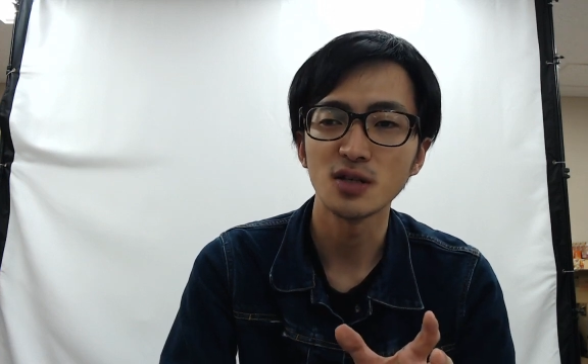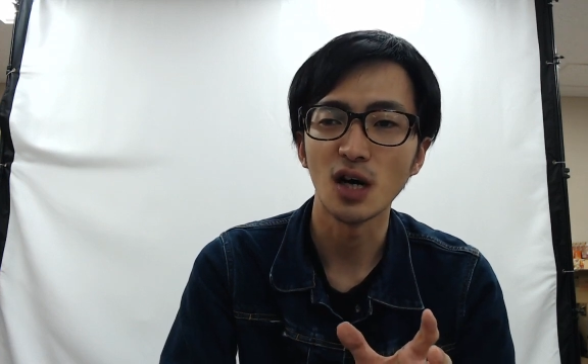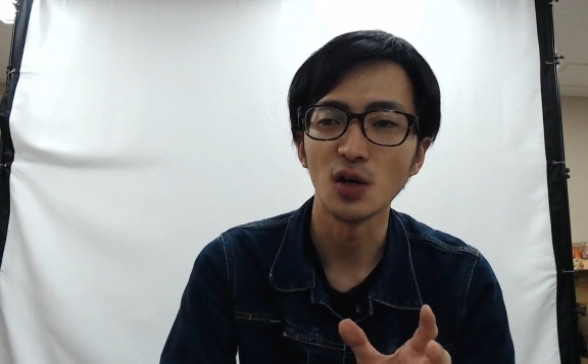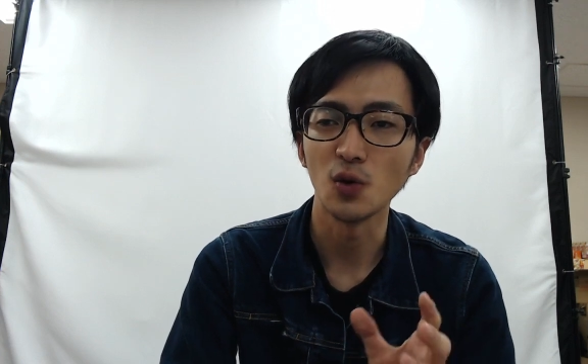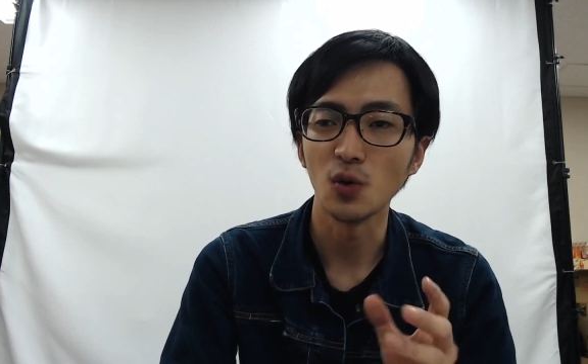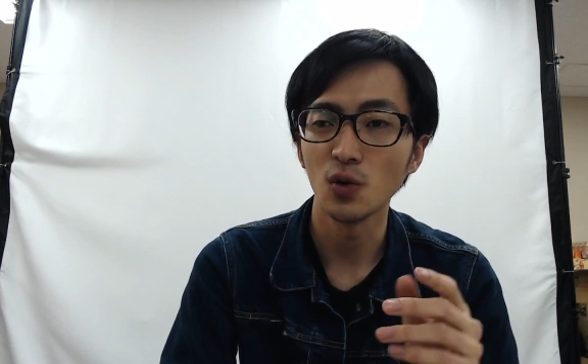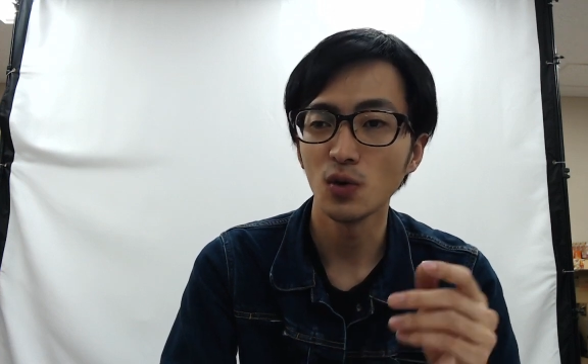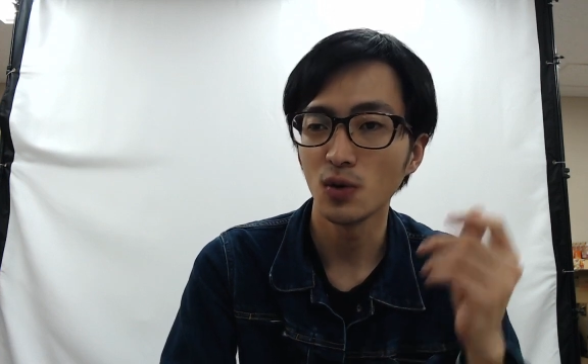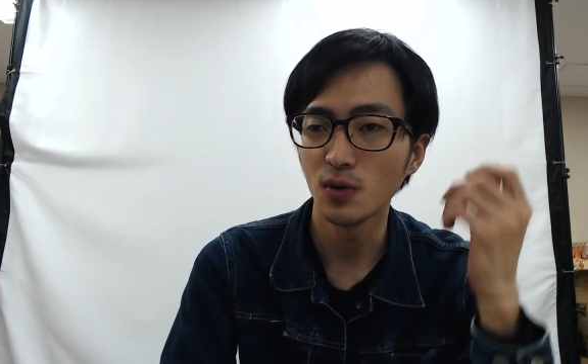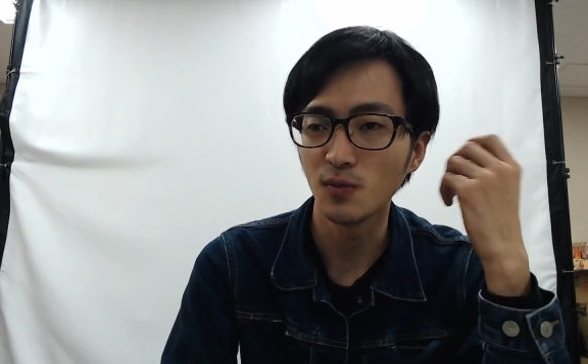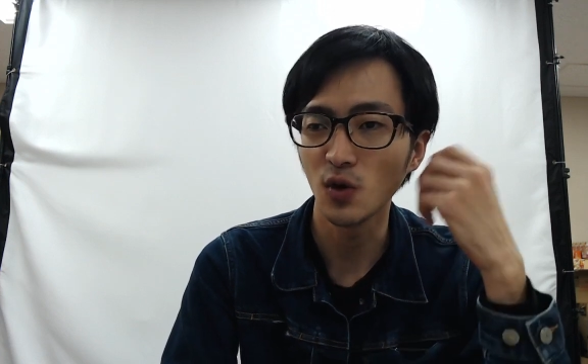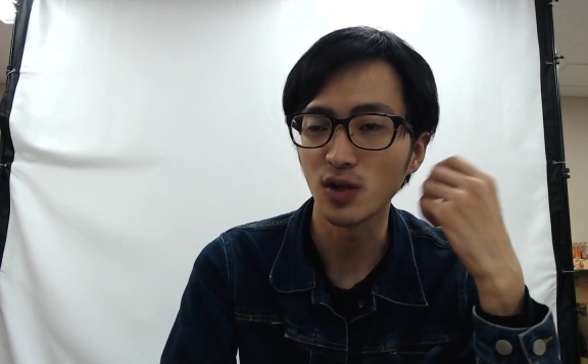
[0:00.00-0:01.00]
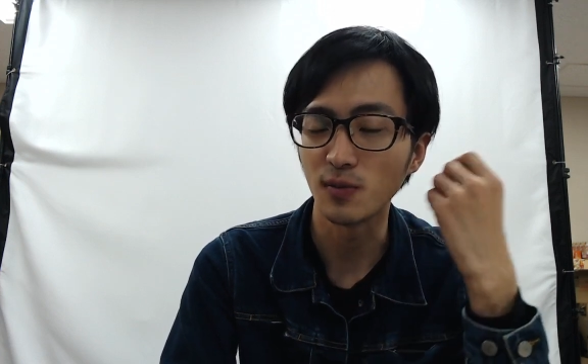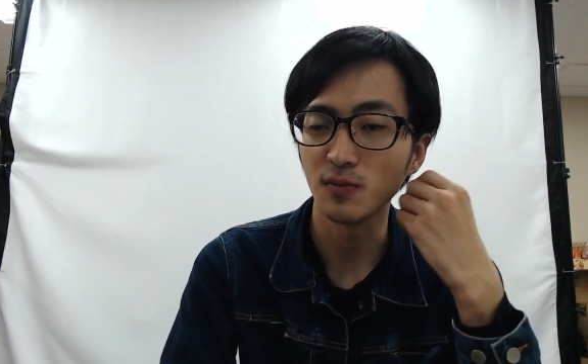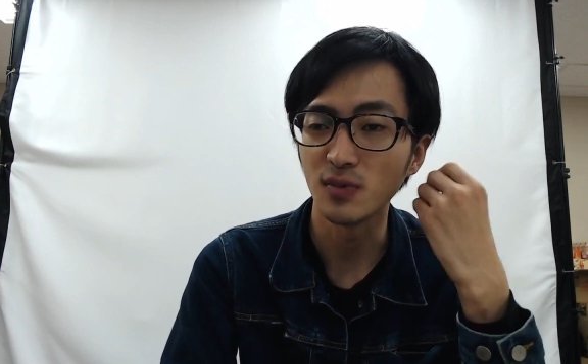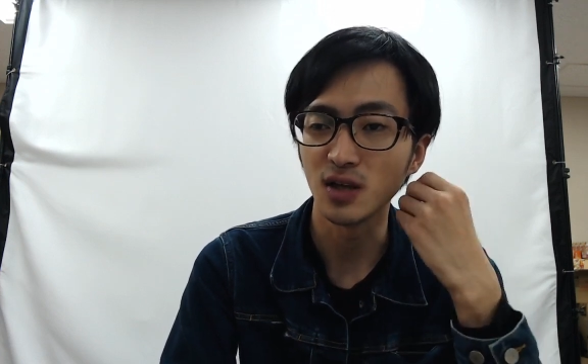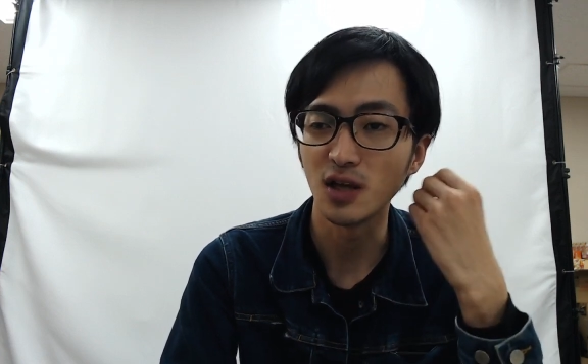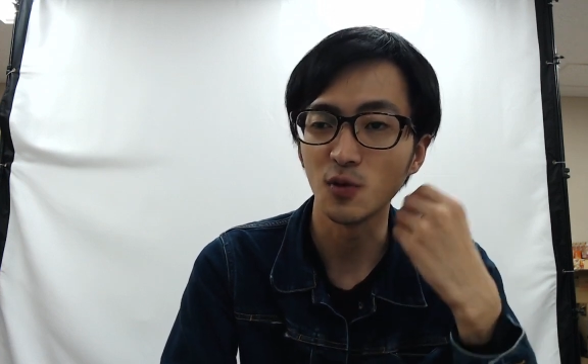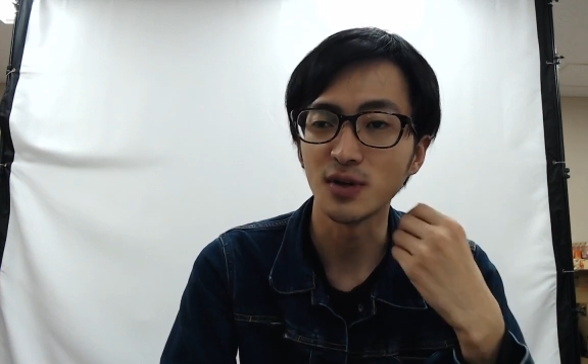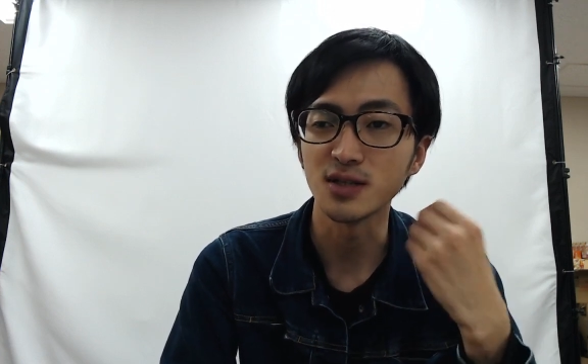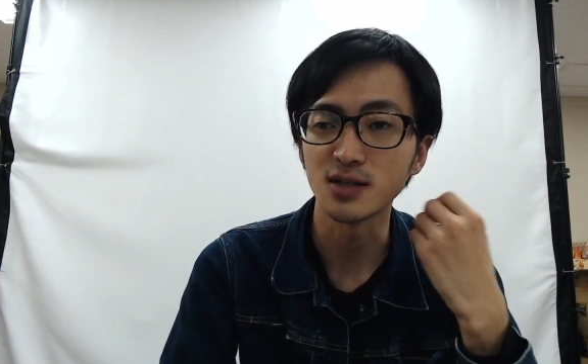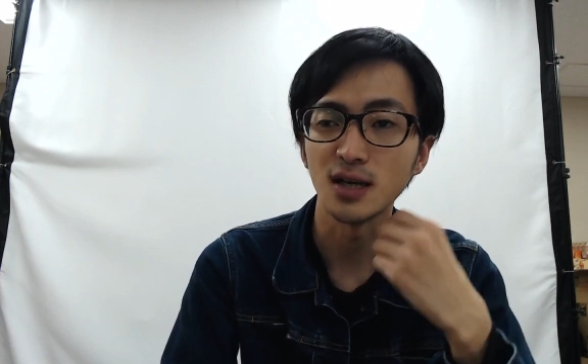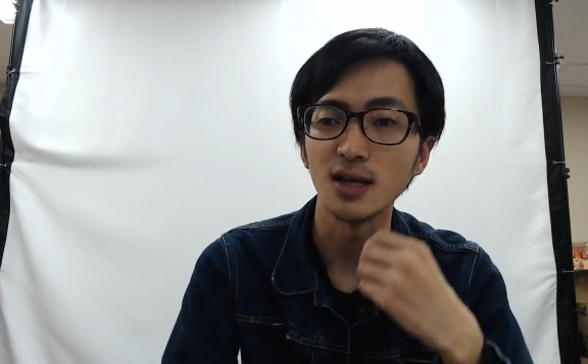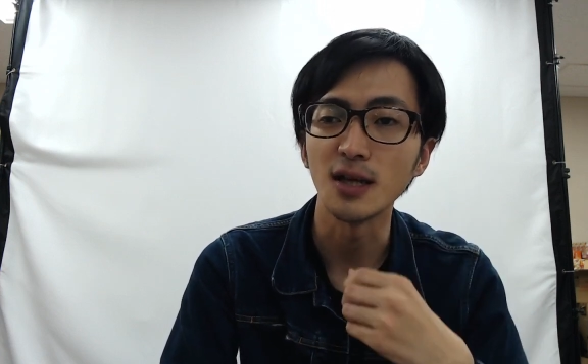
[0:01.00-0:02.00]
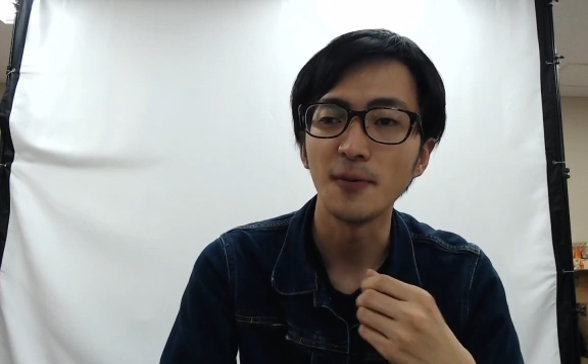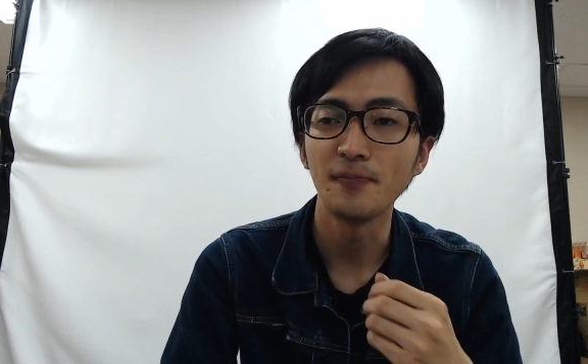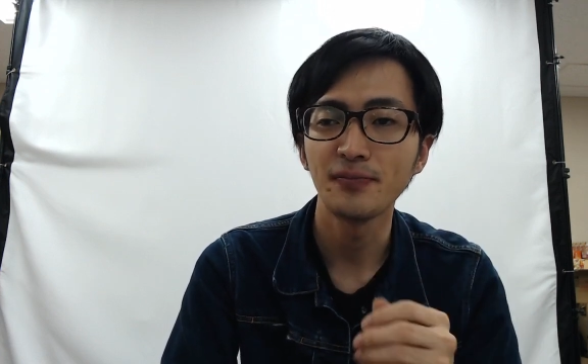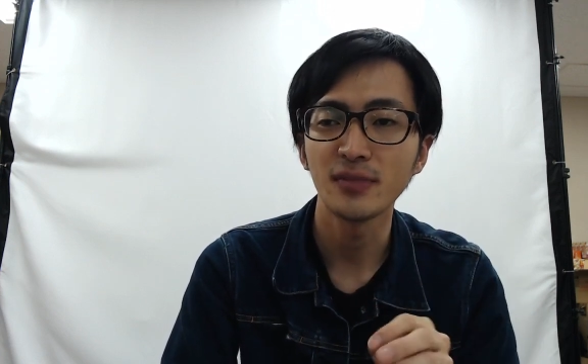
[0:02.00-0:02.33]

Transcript: あのこうやって電話つないで、